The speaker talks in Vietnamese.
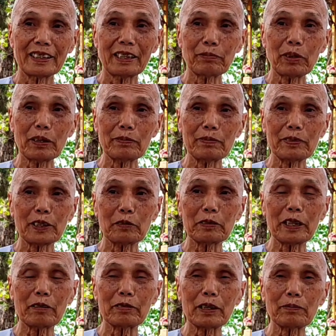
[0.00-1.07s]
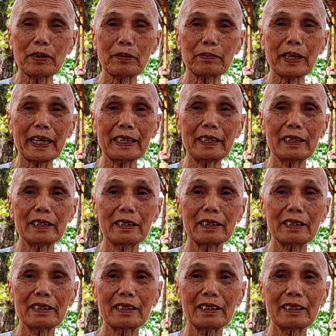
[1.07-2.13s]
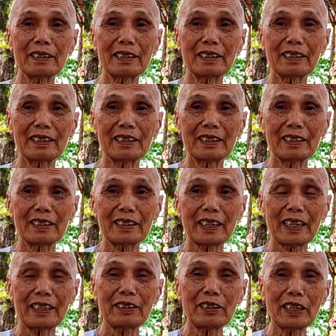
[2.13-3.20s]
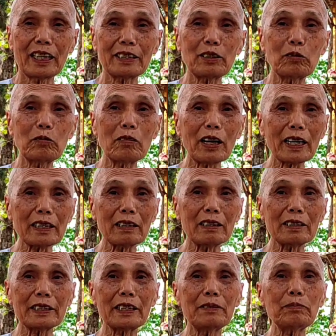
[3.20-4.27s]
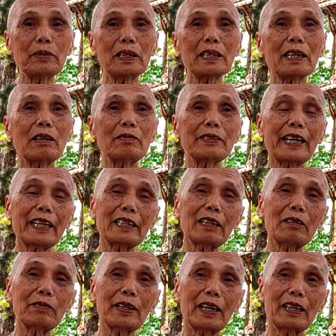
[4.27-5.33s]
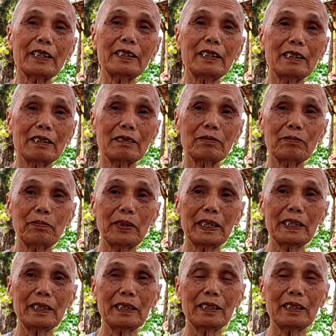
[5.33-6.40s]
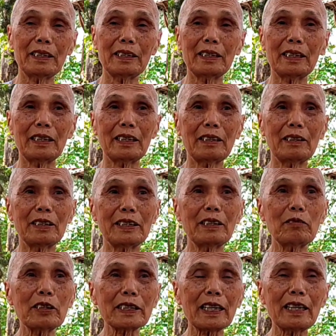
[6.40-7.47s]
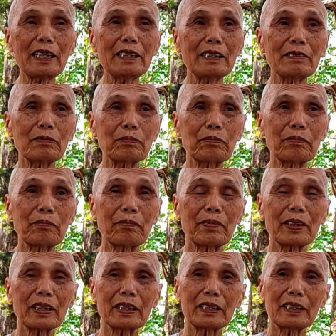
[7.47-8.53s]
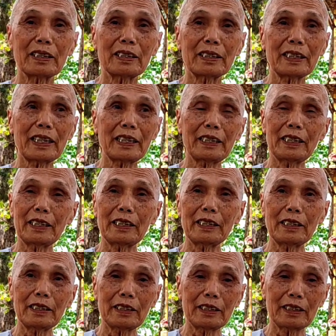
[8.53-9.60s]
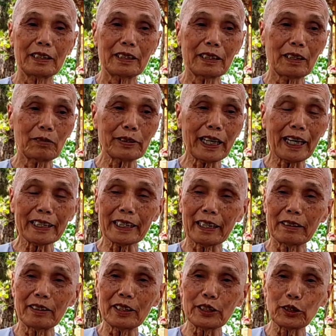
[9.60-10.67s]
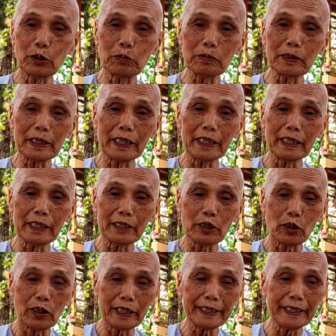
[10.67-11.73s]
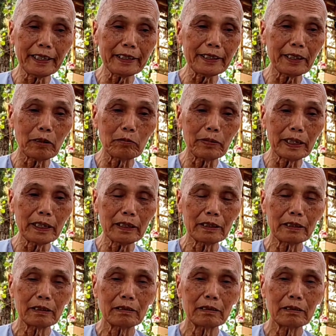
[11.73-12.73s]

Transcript: năm năm trong vòng 5 năm đây thì cho nên Trung Quốc nó chiếm Biển Đông giành không lợi bị với quốc tế thì ông Trạng Trình nó trục kia chọi giới đồng minh